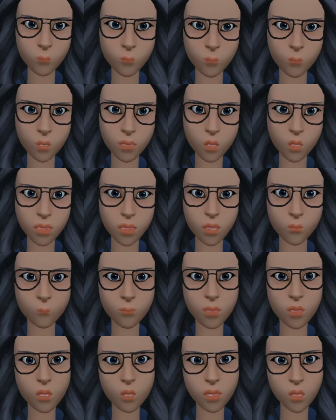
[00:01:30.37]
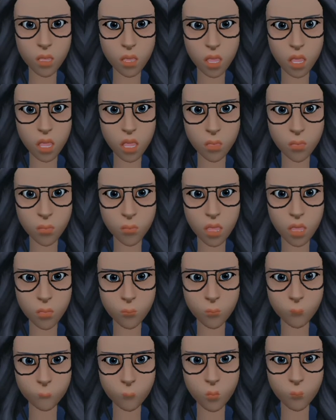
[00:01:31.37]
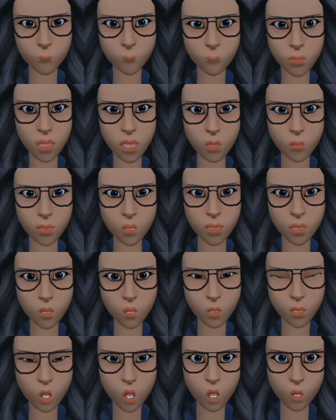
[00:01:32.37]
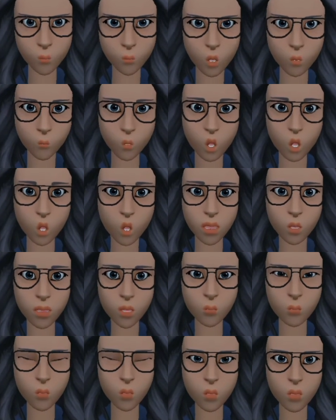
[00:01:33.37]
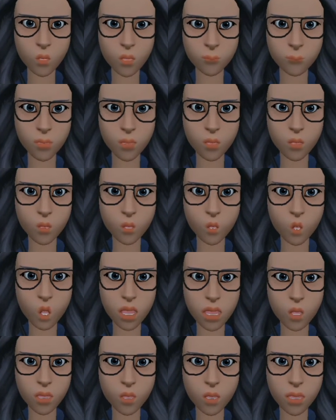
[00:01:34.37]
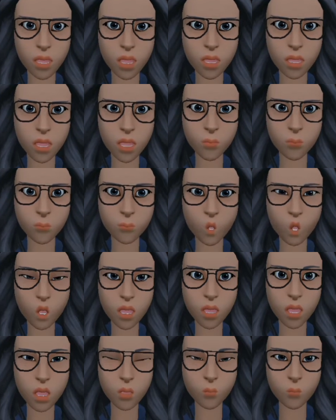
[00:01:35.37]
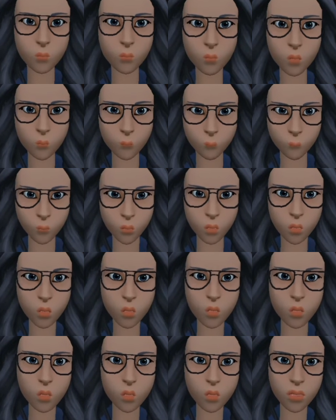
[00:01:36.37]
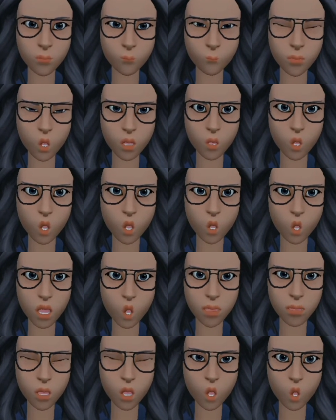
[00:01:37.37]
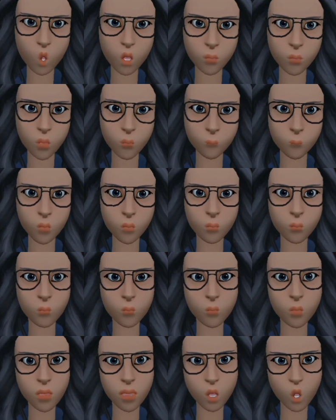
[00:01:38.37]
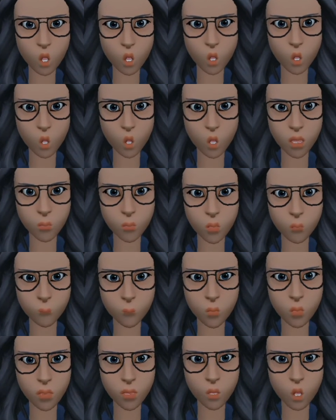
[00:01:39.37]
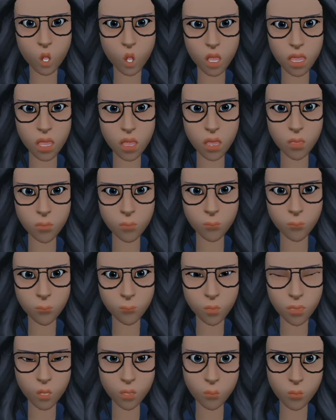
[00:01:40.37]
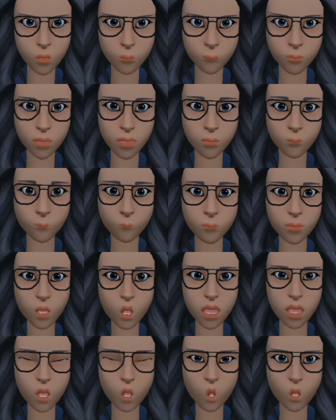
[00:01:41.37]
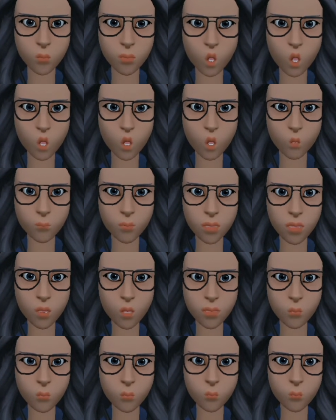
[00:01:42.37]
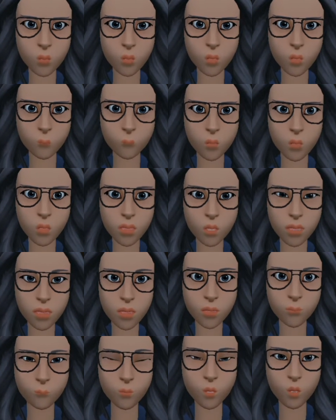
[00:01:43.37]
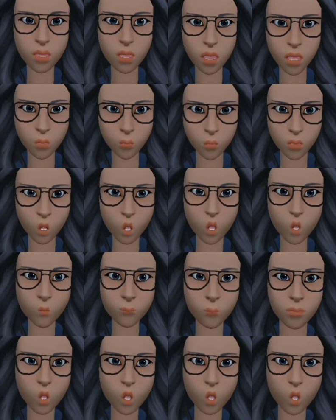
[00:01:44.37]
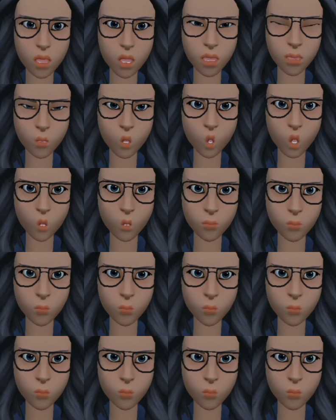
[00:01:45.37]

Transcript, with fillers: ما هذا الذي أنت بداخله فأجابه نولا برأس عالية وفخر كبير إنه منزلي الذي أعيش فيه اشتراه لي سيدي ووضعني بداخله منذ كنت صغيرا ثم رد نولا على الطائر سؤاله